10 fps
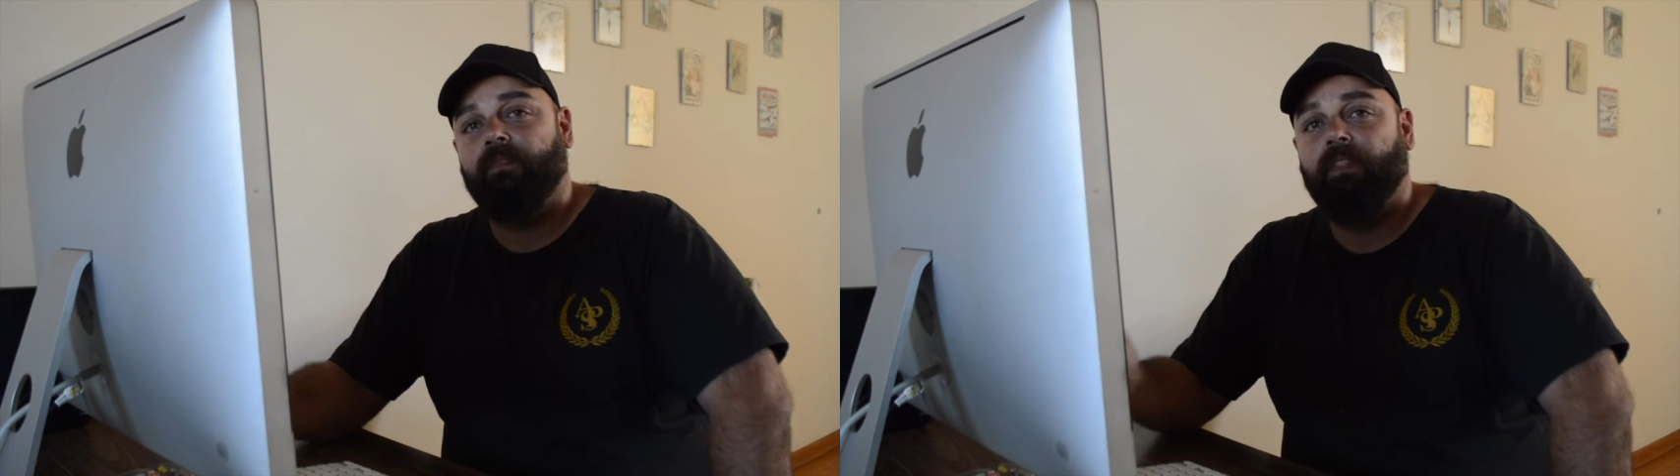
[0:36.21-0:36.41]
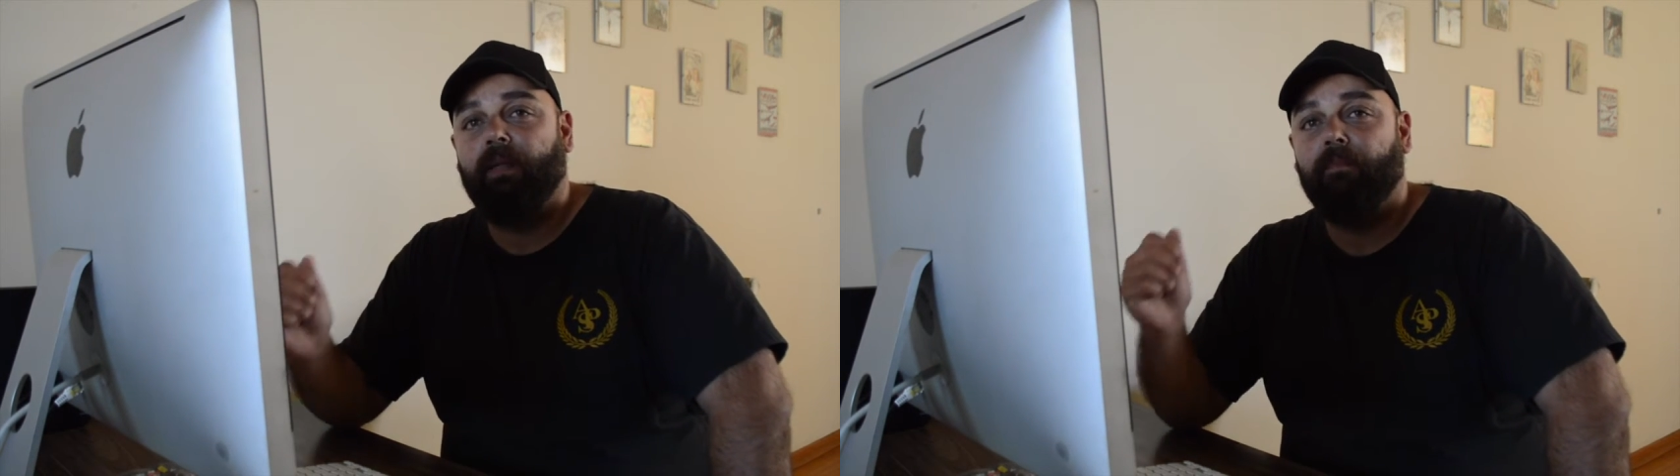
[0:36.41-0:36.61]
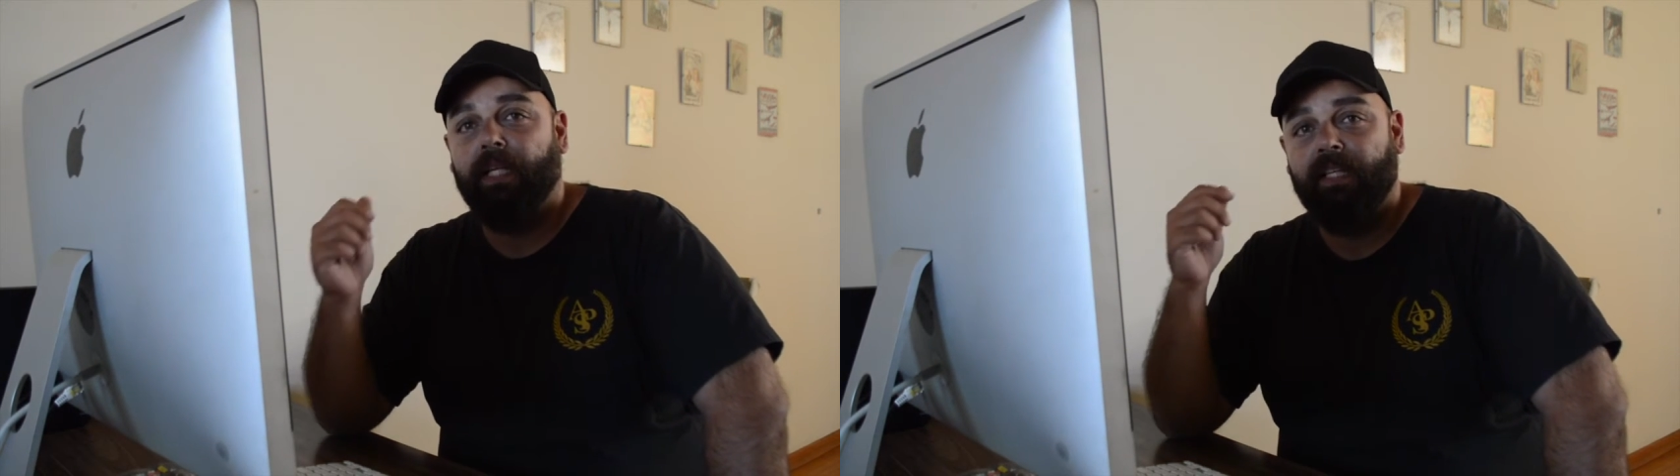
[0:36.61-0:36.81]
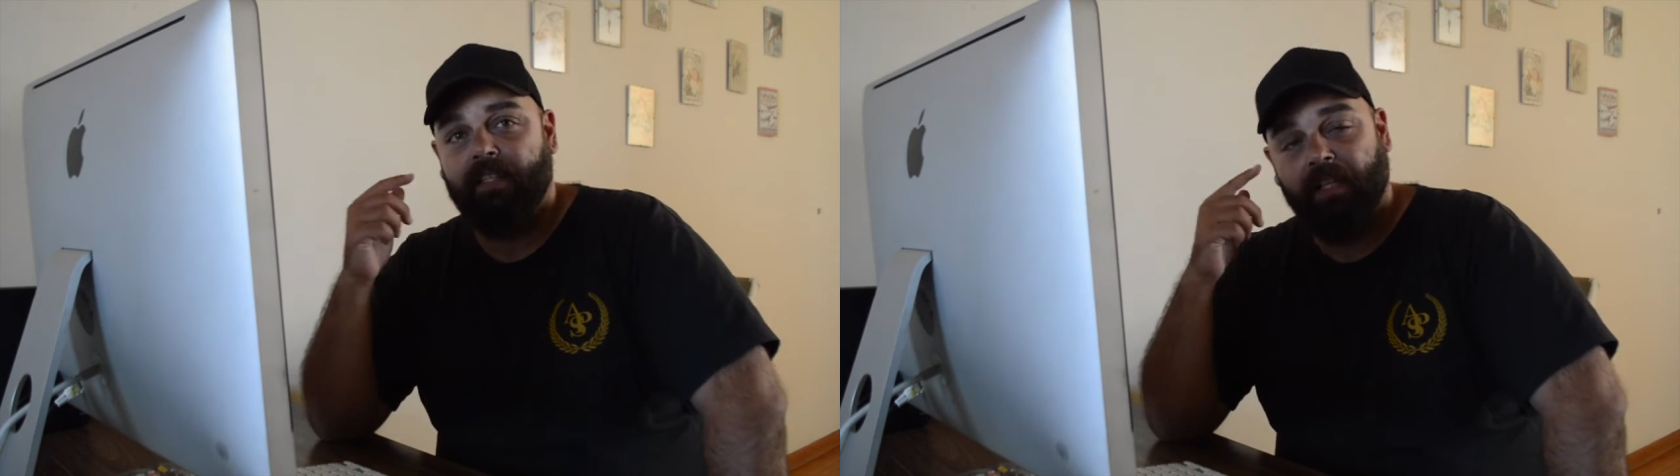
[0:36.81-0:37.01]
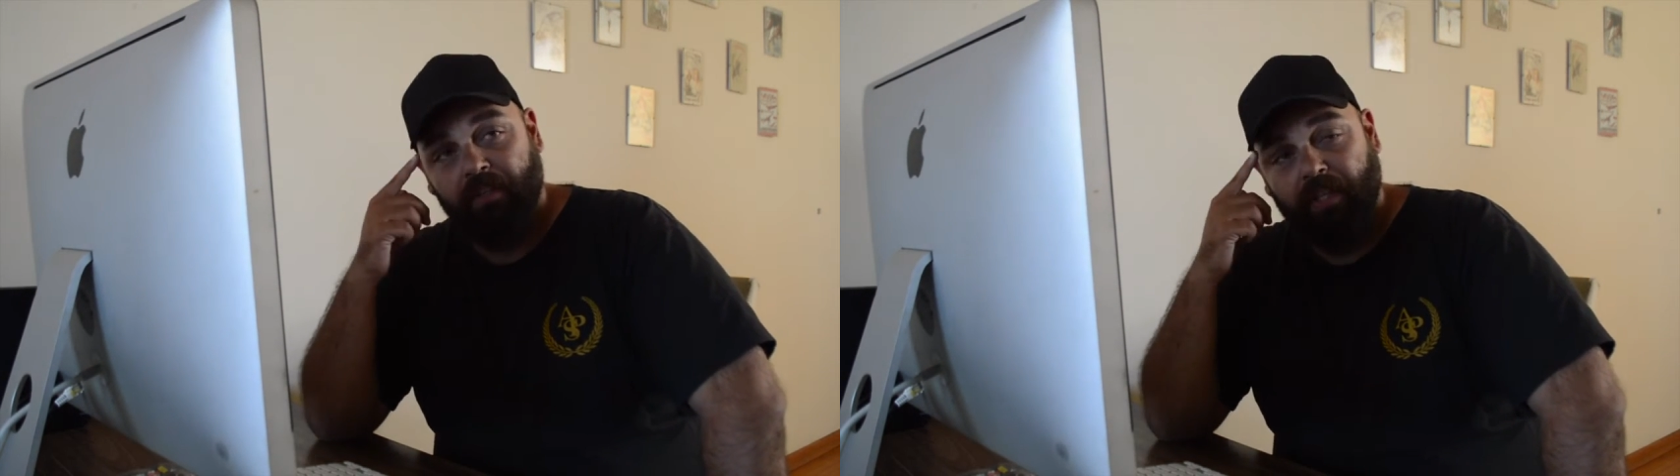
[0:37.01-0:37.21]

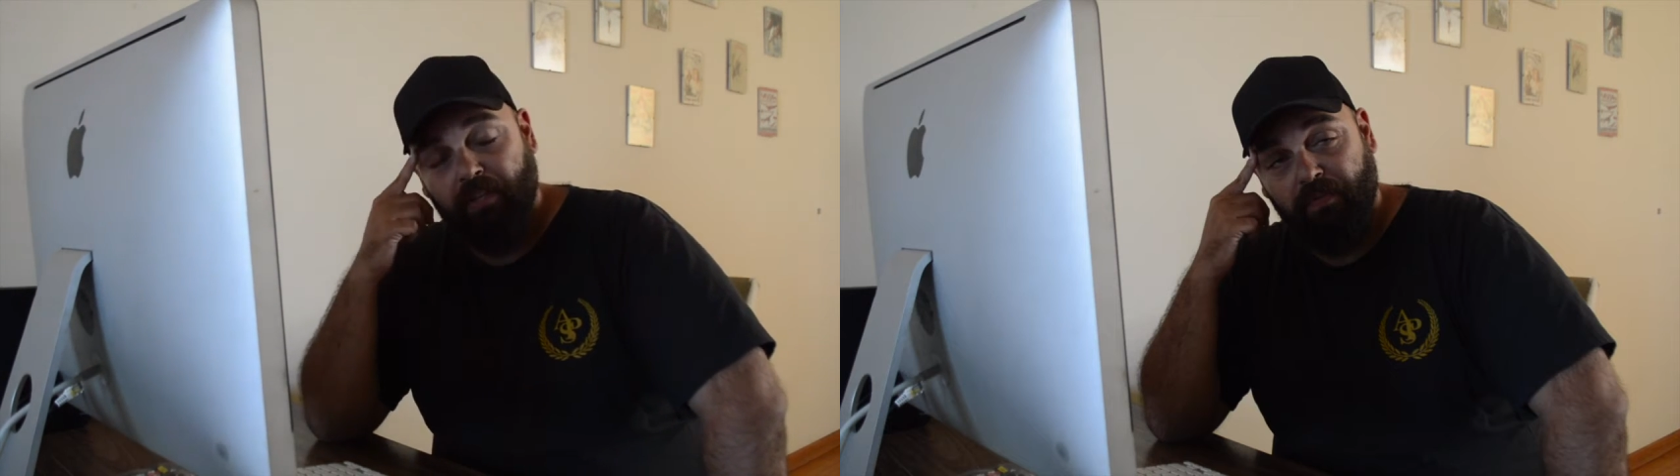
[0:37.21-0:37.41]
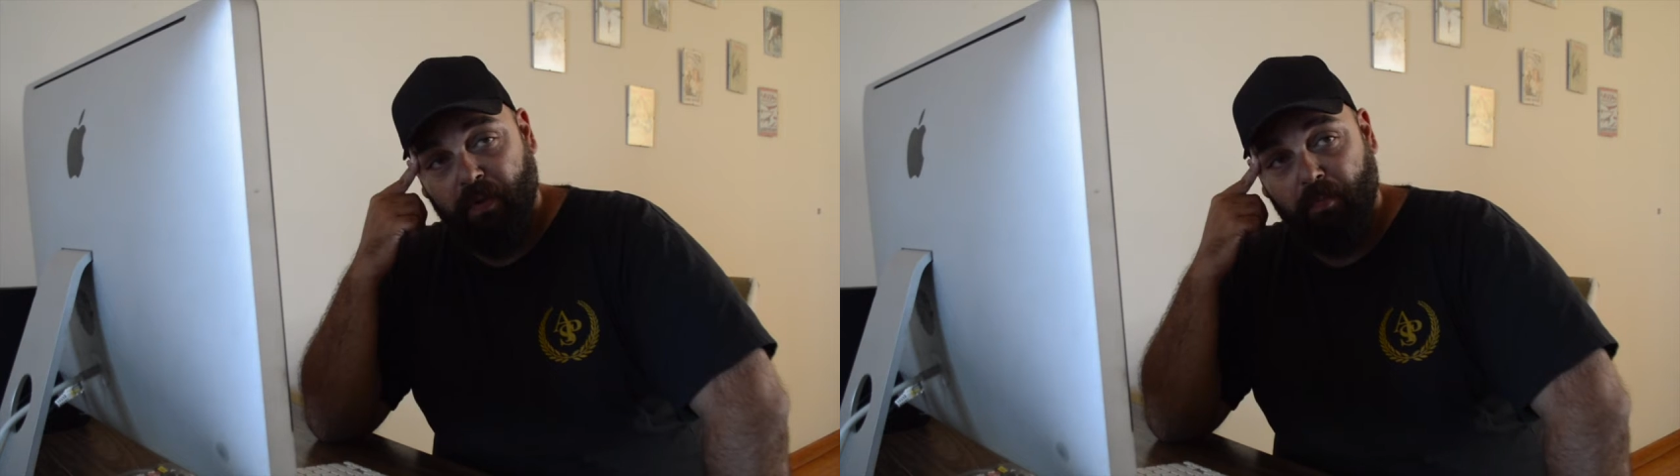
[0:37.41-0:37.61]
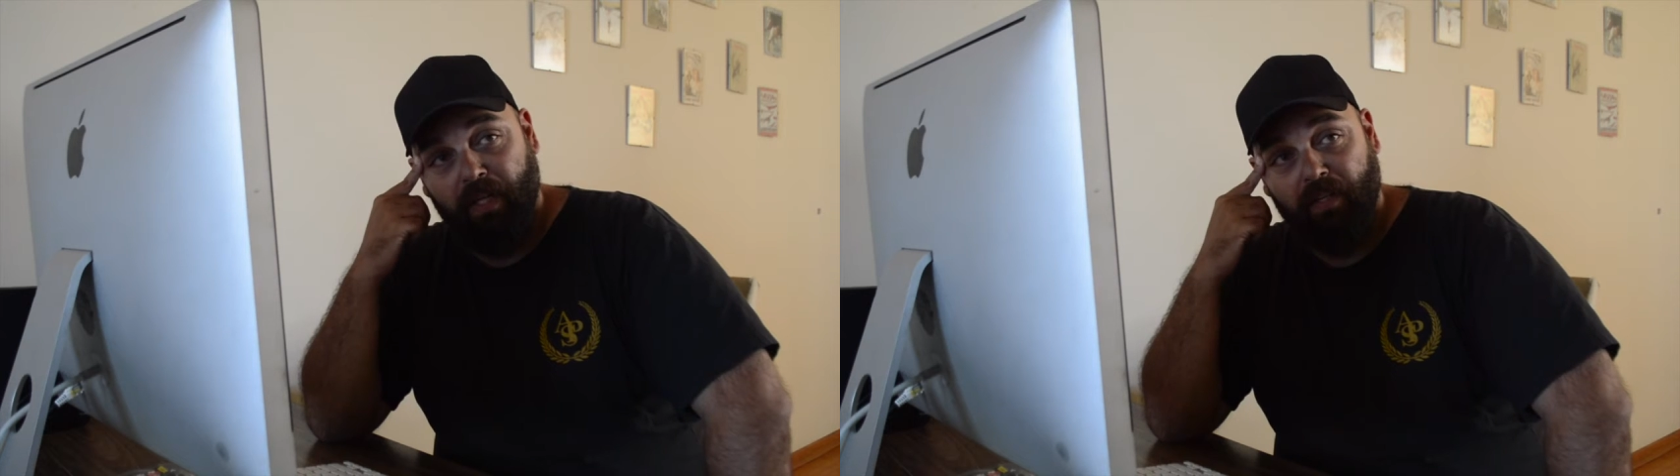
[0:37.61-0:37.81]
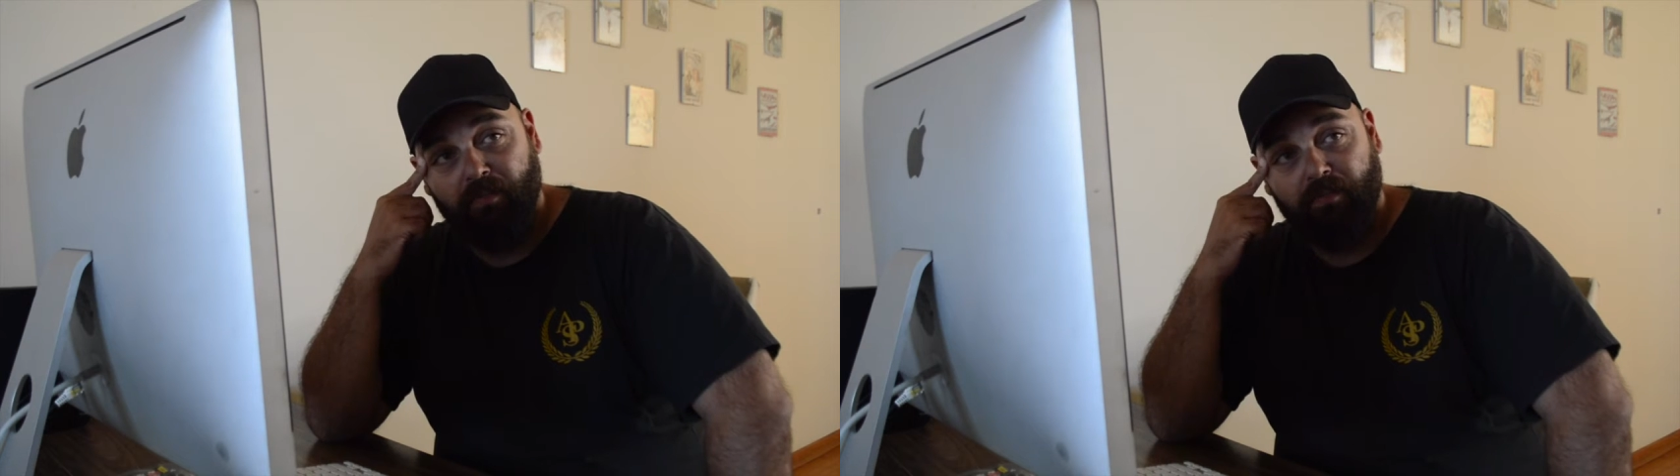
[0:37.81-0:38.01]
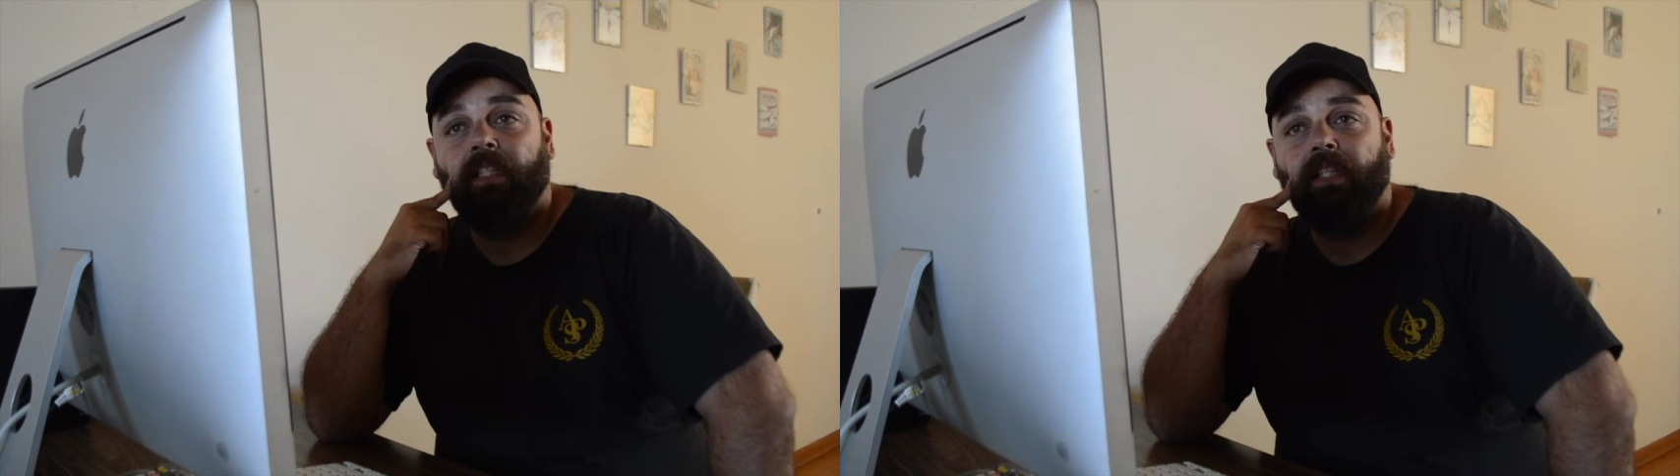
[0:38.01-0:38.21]
lembrança que eu tenho de Fórmula 1,